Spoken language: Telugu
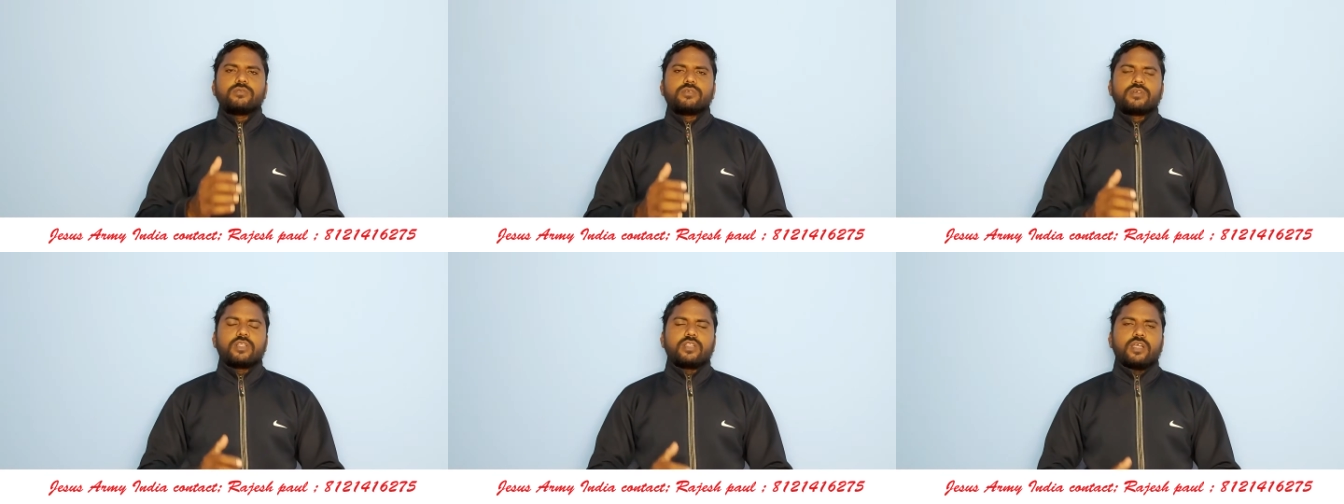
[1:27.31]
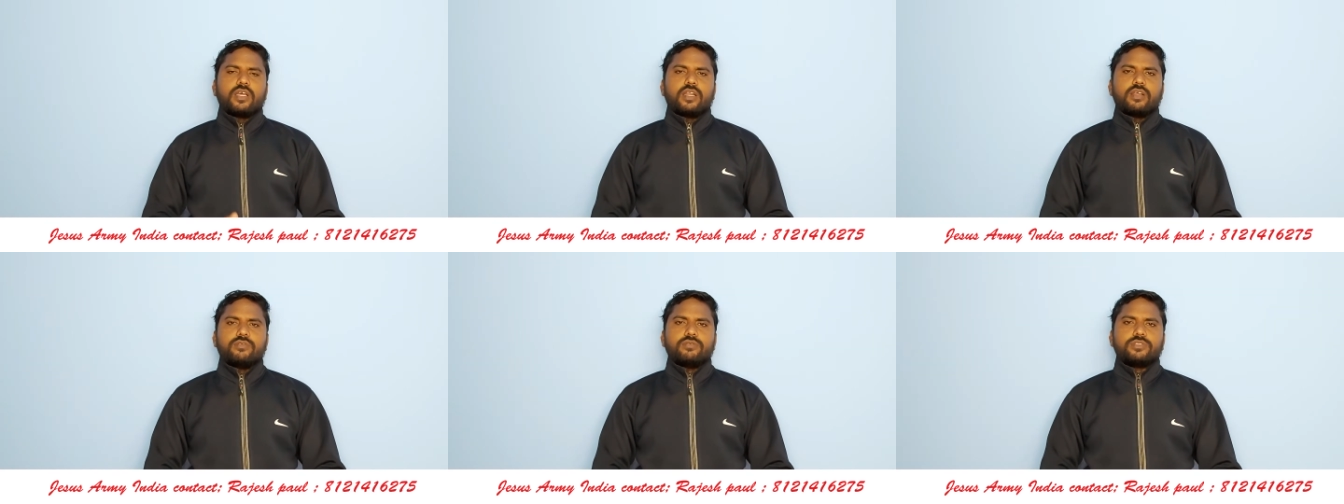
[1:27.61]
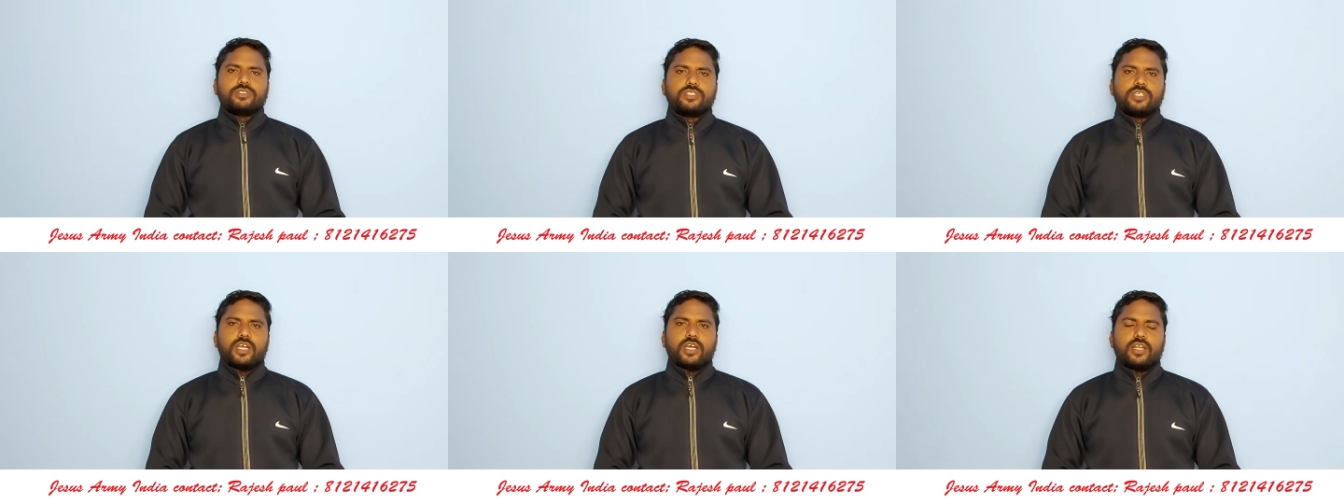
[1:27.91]
ఉంటుంది అనే
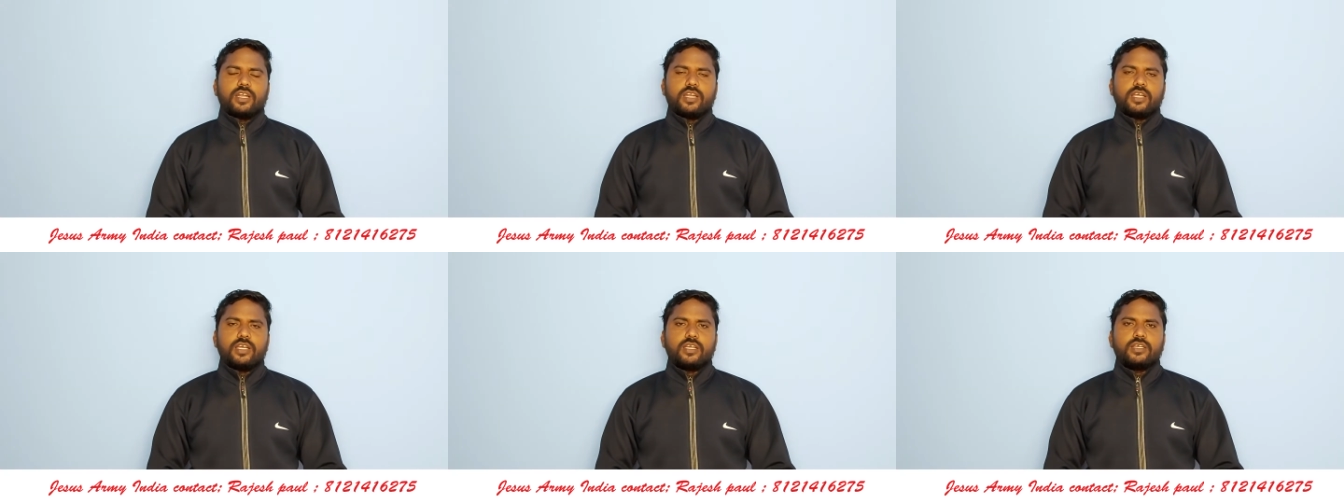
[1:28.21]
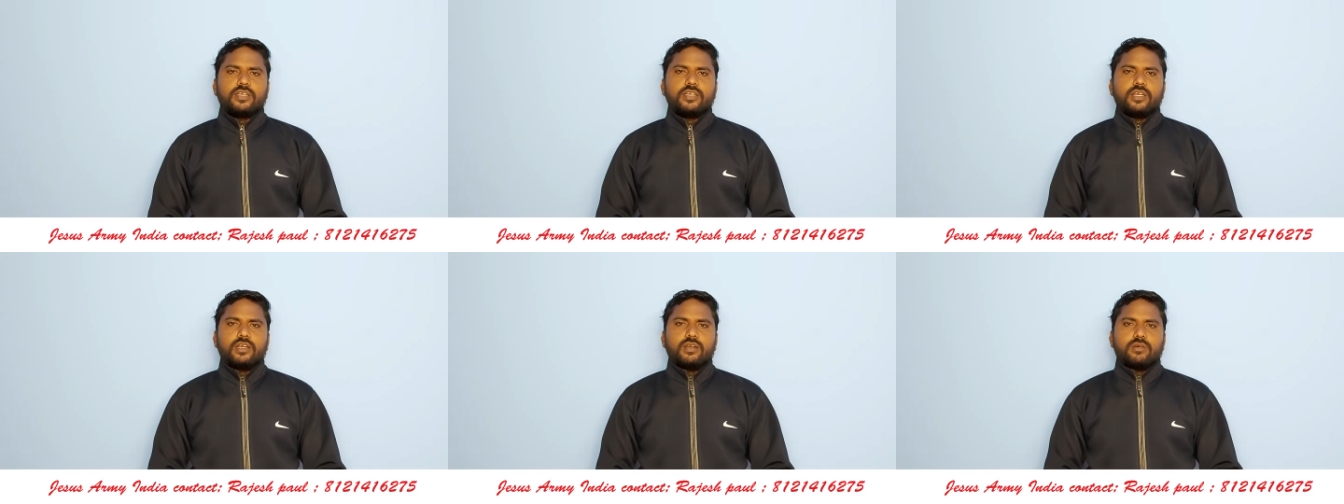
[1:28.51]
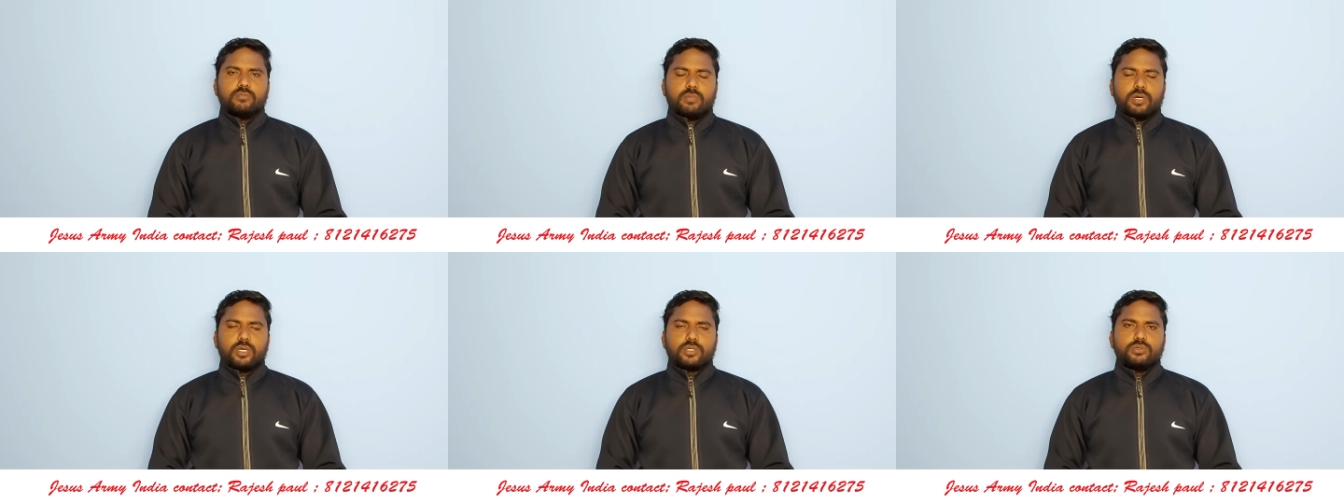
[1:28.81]
విషయాన్ని
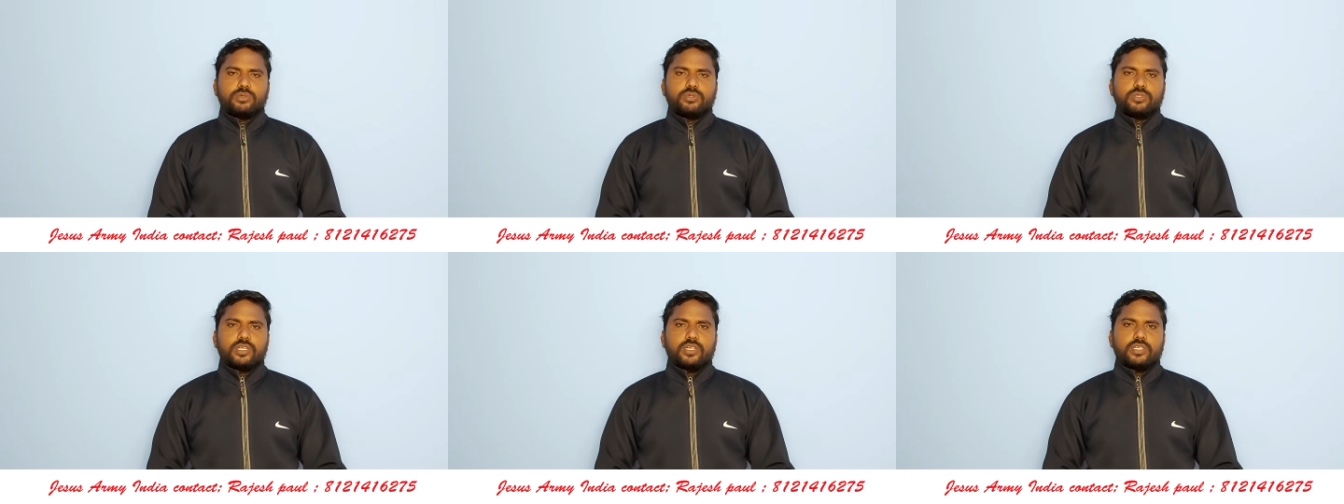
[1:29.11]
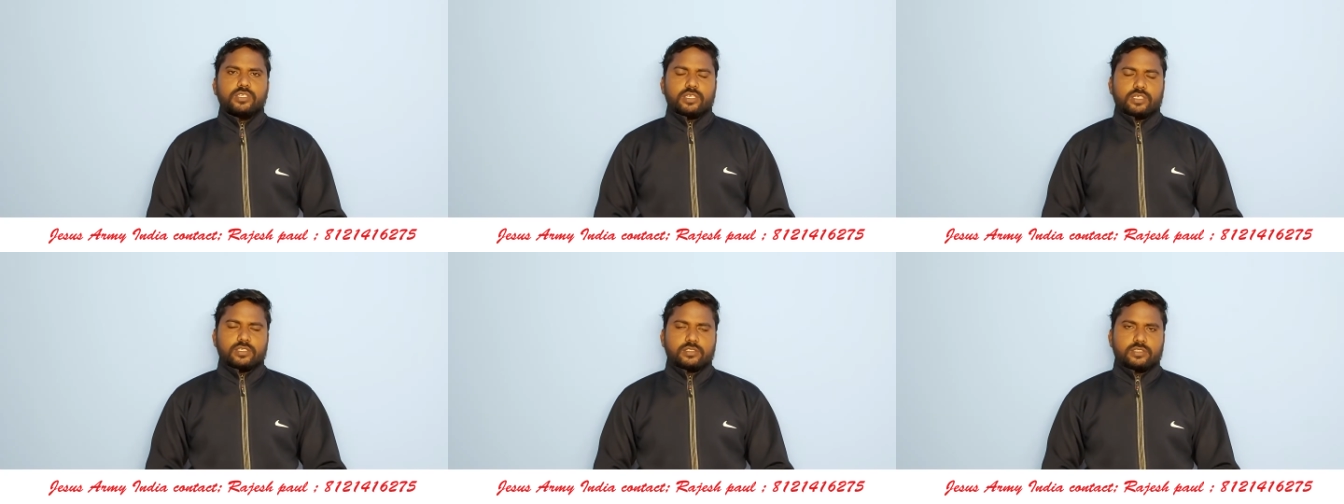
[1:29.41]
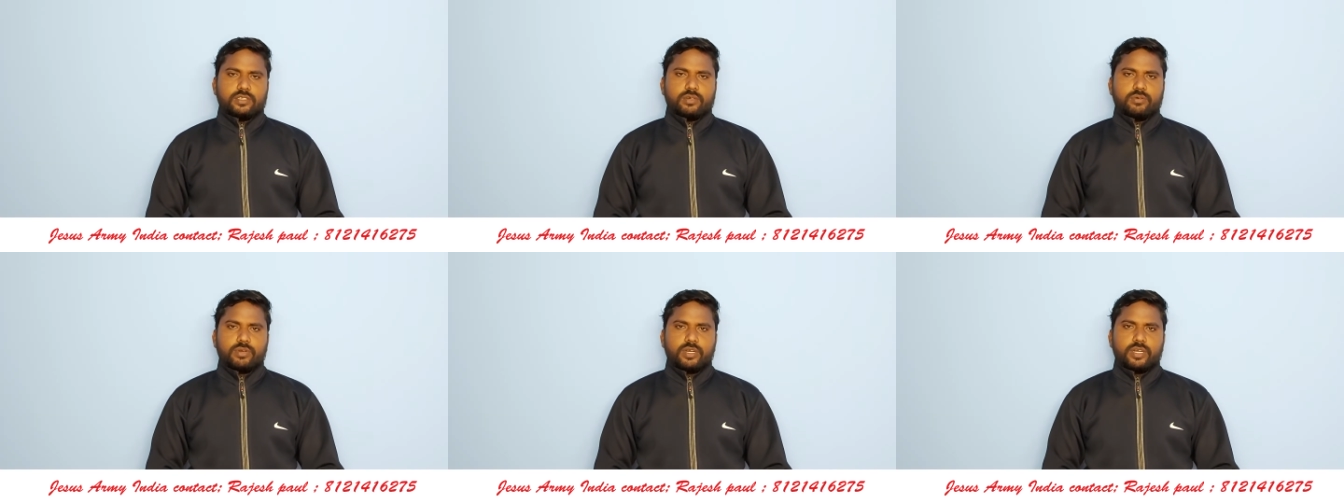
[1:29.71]
భక్తుడు
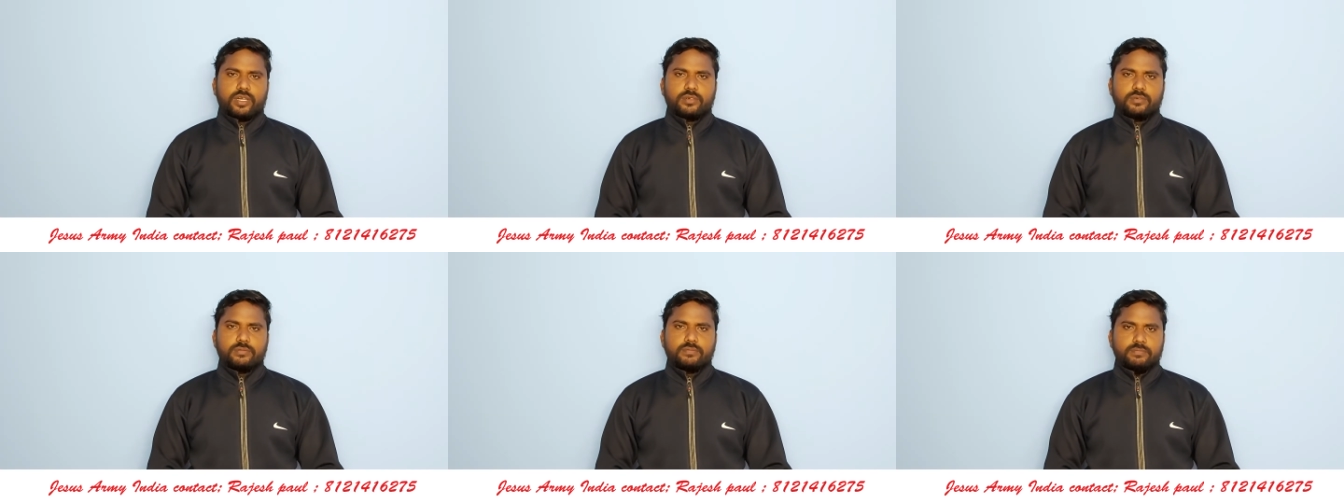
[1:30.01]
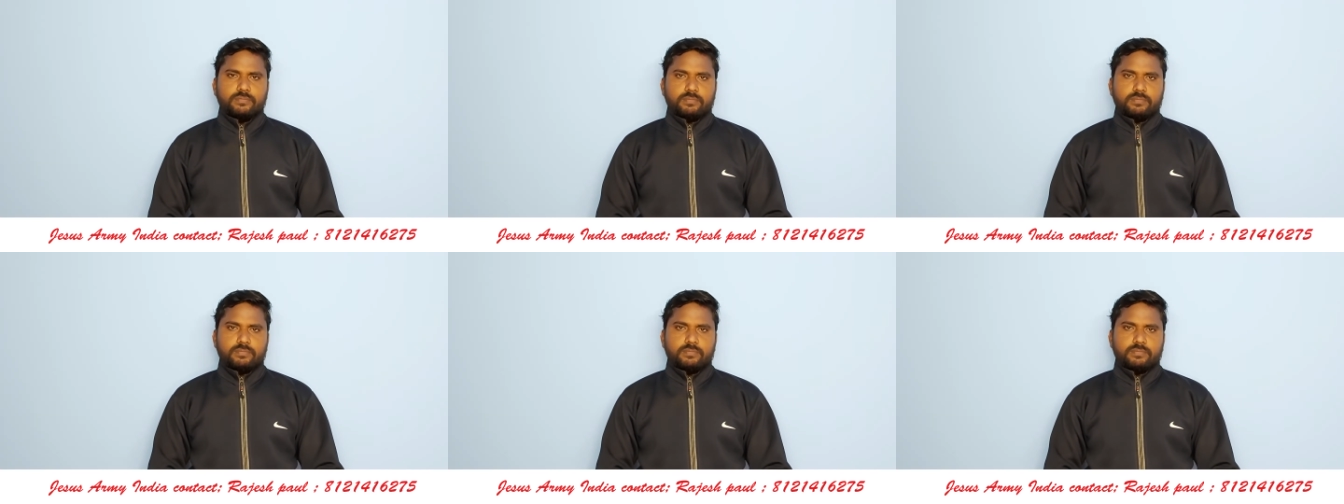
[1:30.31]
తెలియజేస్తూ ఉన్నాడు